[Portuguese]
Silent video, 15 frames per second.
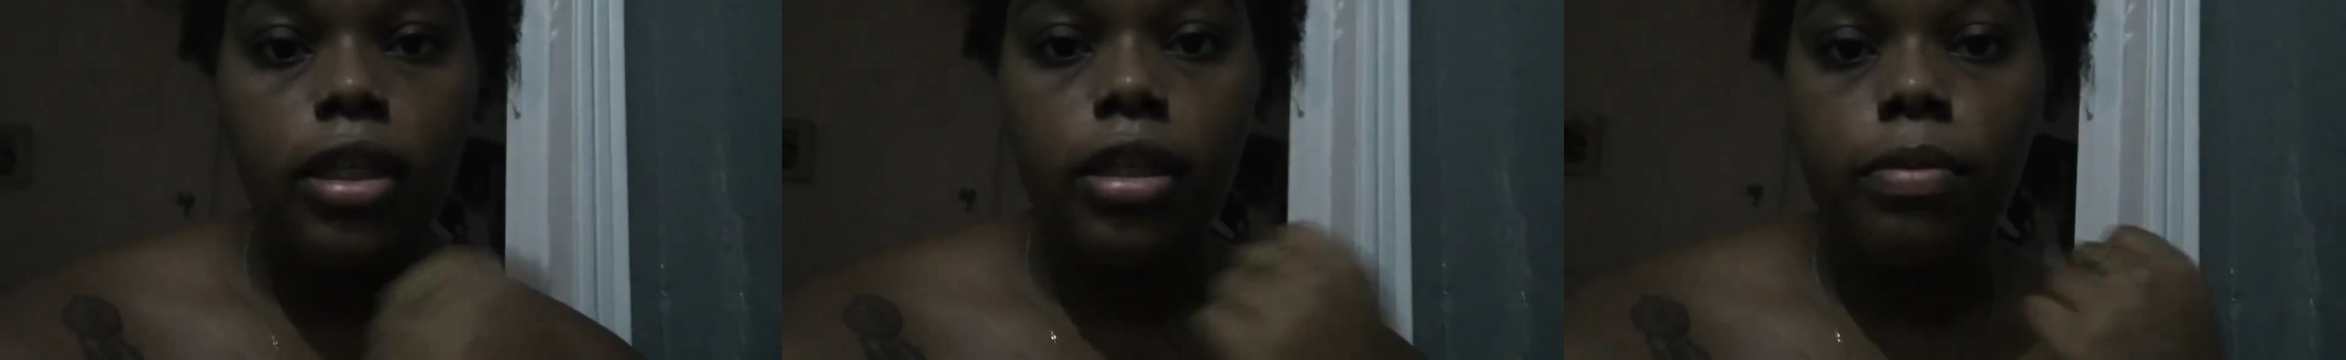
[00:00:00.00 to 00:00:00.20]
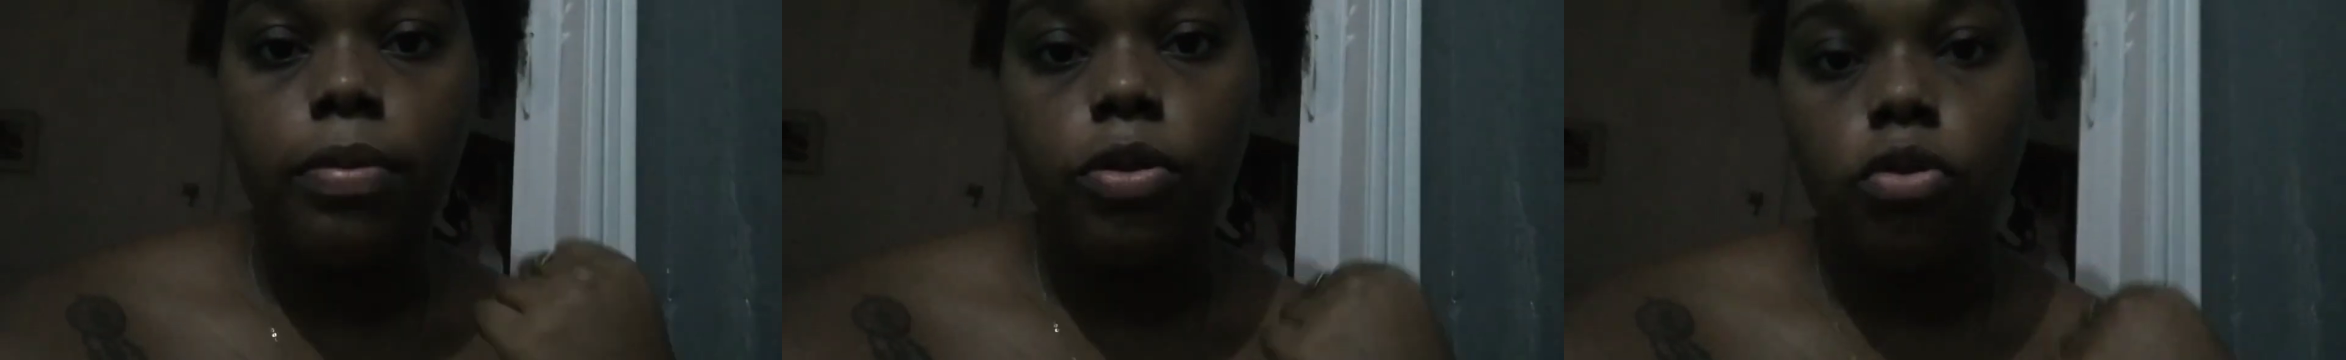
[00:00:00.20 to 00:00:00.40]

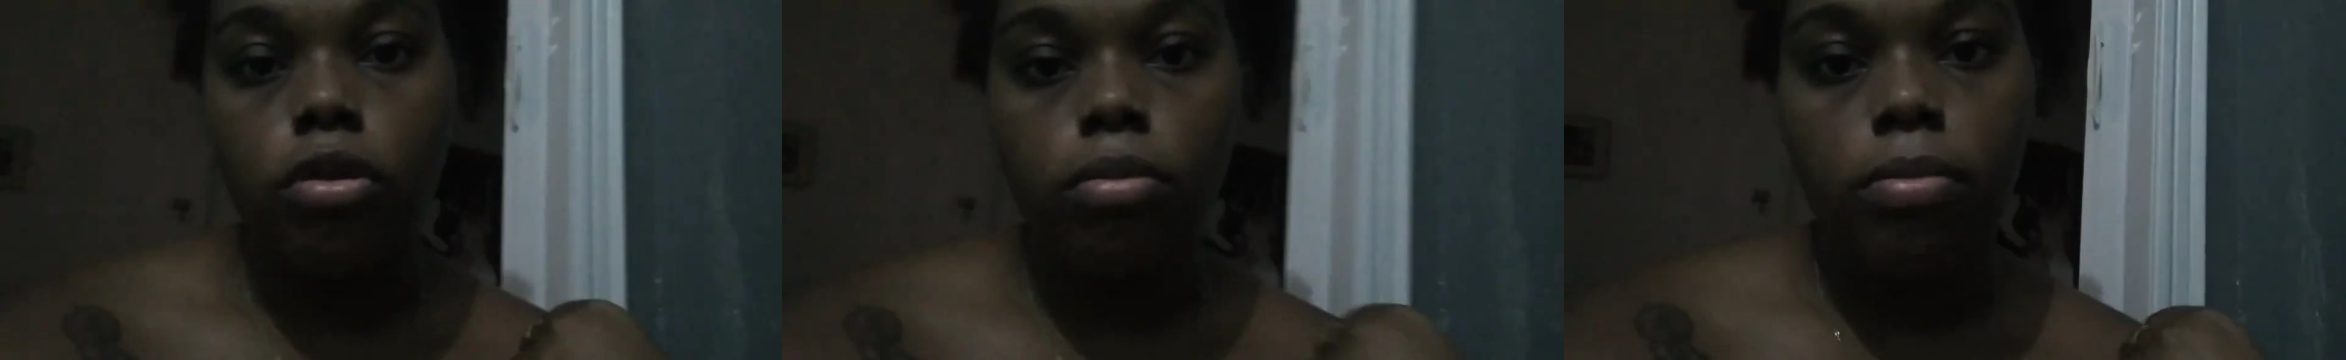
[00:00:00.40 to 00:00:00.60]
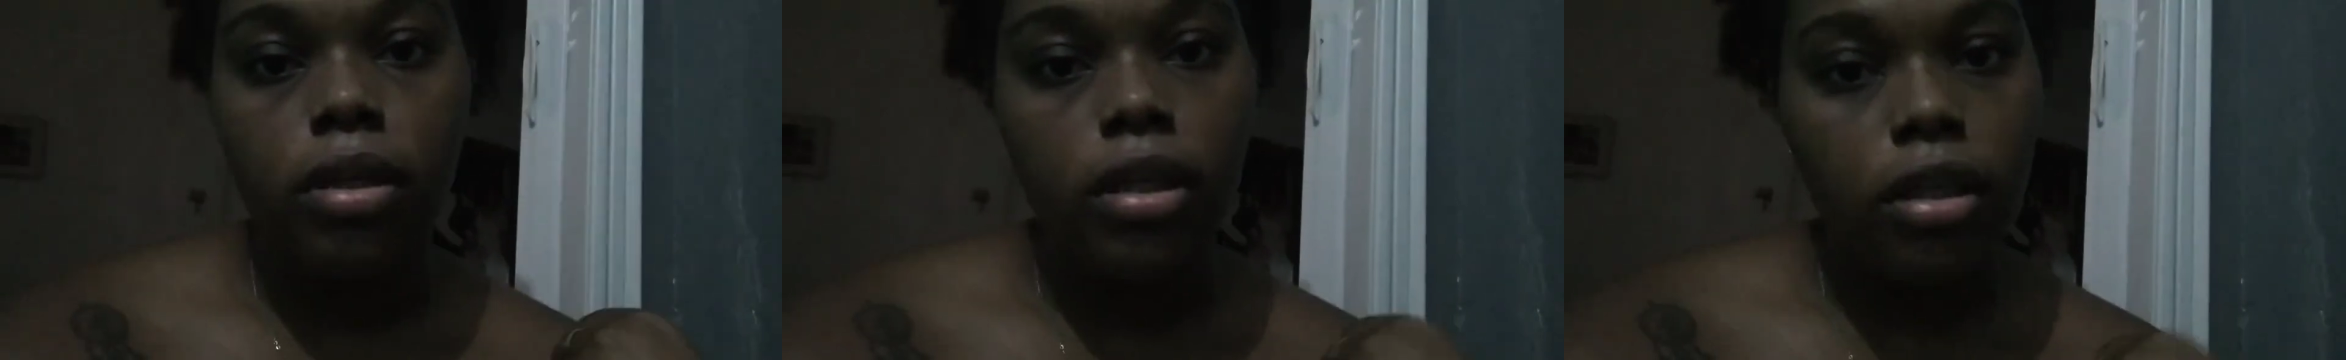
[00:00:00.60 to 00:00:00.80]
as pessoas
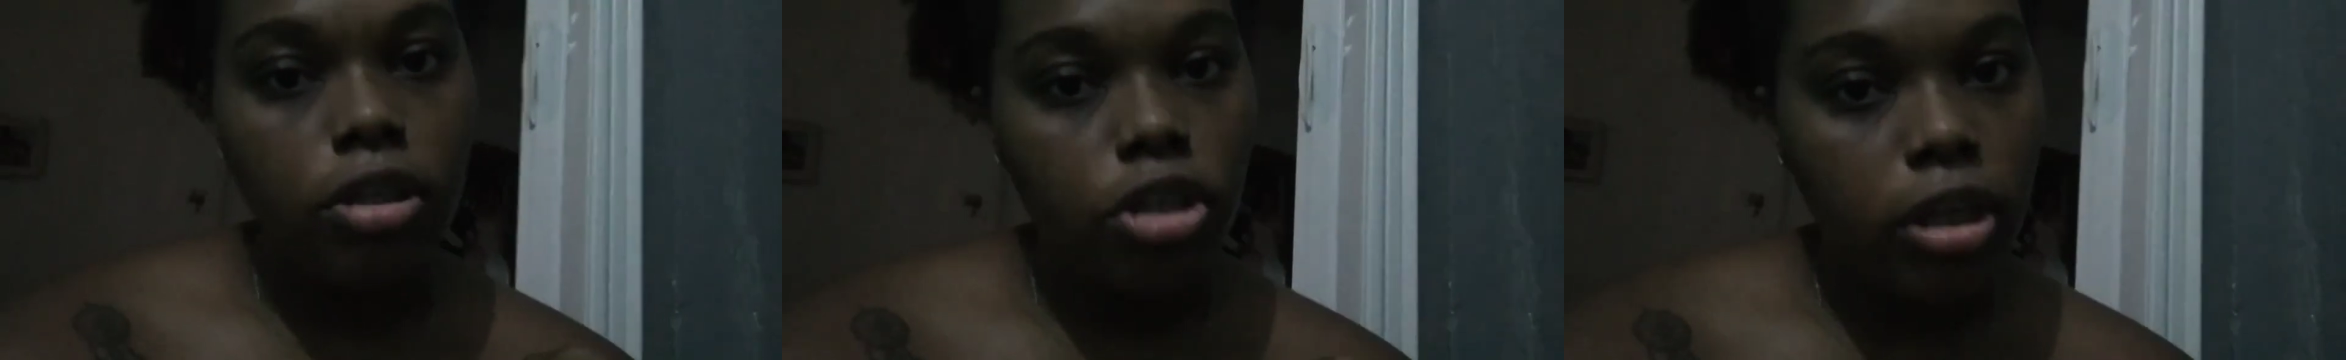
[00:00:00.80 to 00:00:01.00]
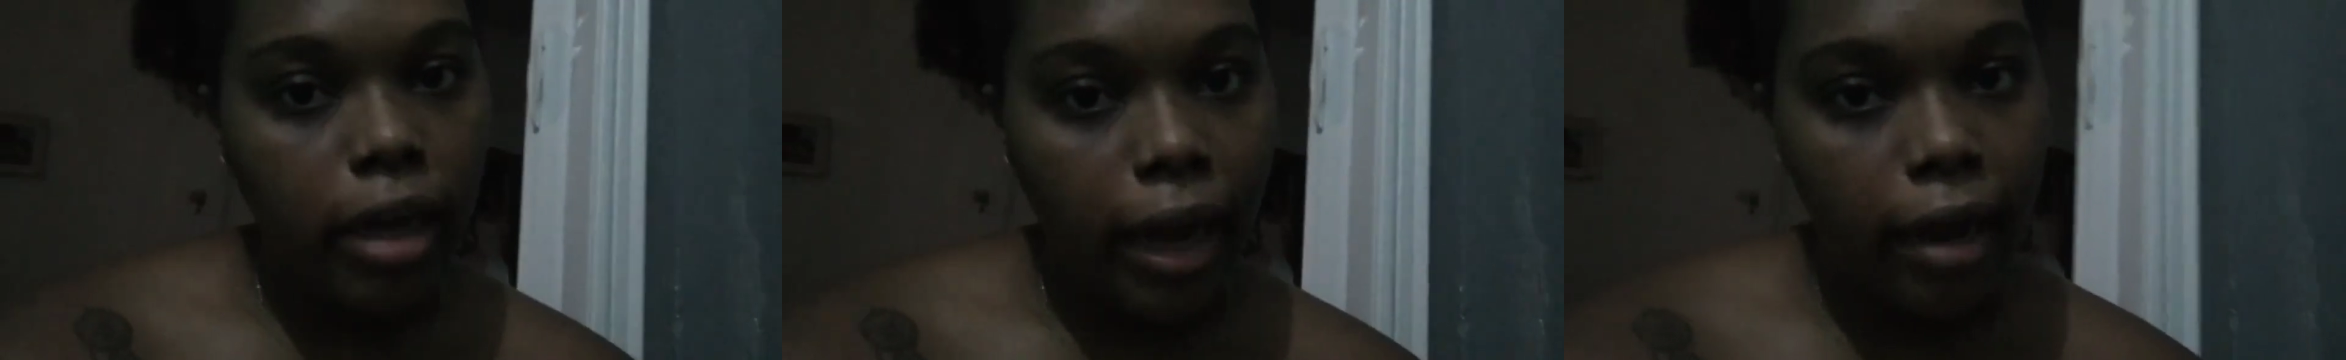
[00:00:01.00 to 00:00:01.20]
me
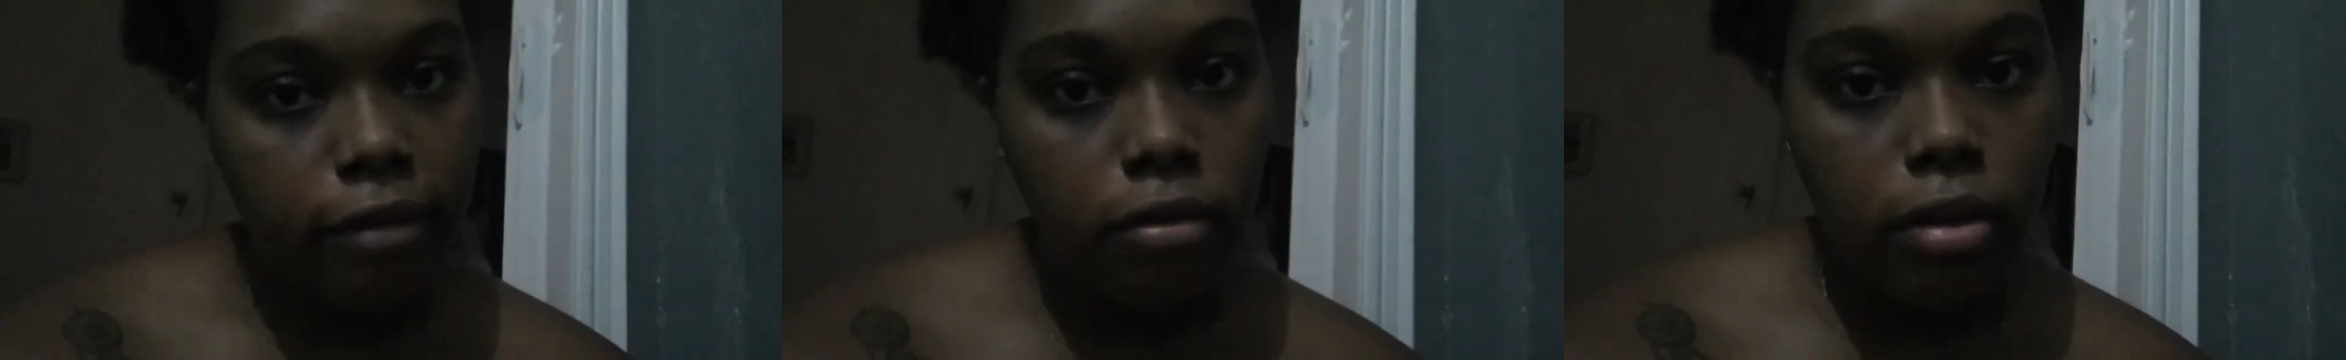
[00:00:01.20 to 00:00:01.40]
criticavam a